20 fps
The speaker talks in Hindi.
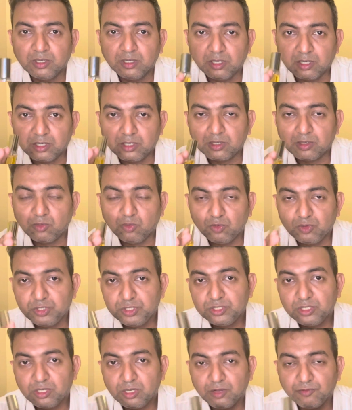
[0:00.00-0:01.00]
अगर
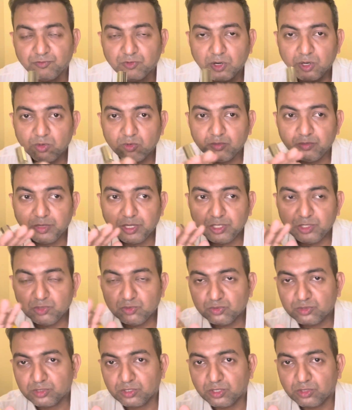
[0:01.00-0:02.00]
ओरिजिनल अफगानों में
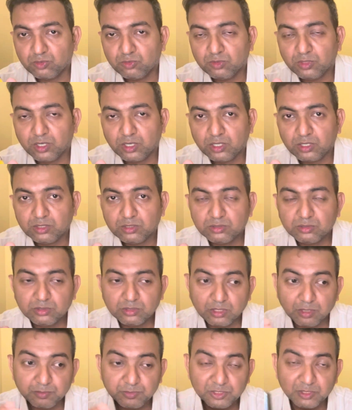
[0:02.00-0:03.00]
यूज़ करूँगा
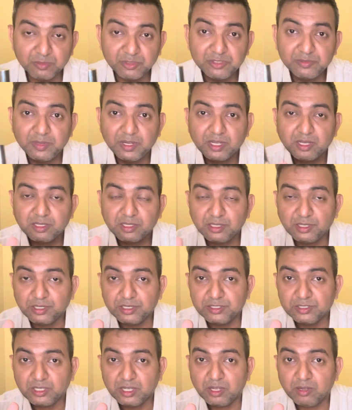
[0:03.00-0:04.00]
तब समझ में आएगा कि
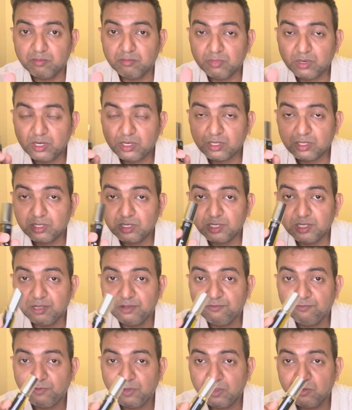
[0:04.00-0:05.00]
कैसा है बट ई
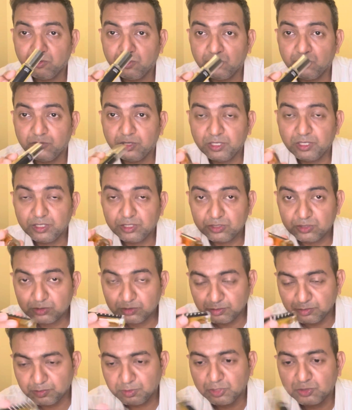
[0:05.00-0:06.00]
एम फाइव ने
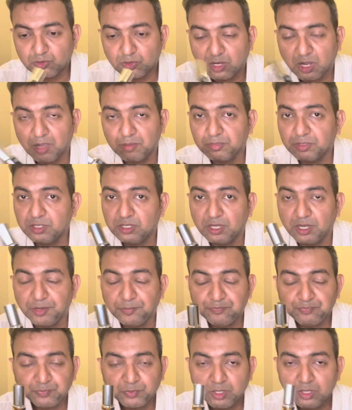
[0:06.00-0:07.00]
इसमें जो काम किया है
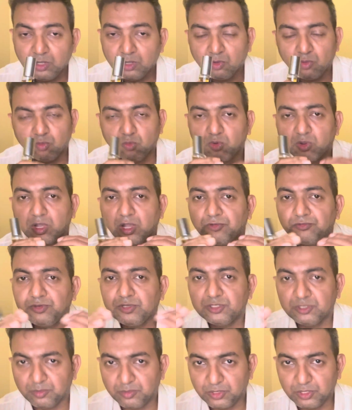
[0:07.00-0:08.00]
वो काफ़ी
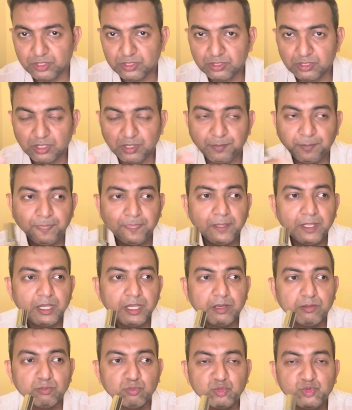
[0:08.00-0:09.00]
ज़बरदस्त है
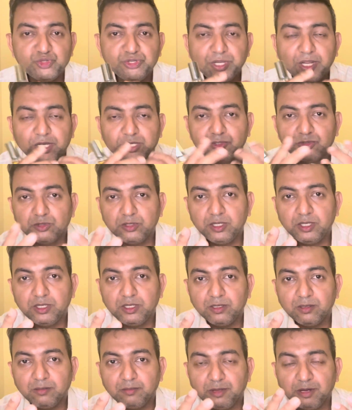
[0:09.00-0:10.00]
मुझे एक्चुअली
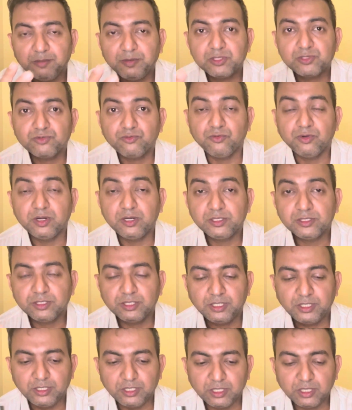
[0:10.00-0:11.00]
मेरे पास वर्ड्स
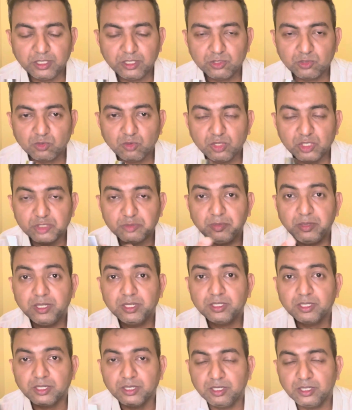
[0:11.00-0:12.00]
नहीं है इसको एक्सप्लेन
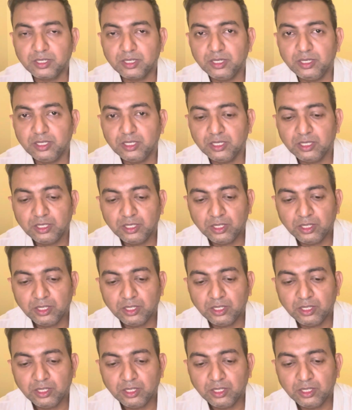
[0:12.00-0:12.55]
करने के लिए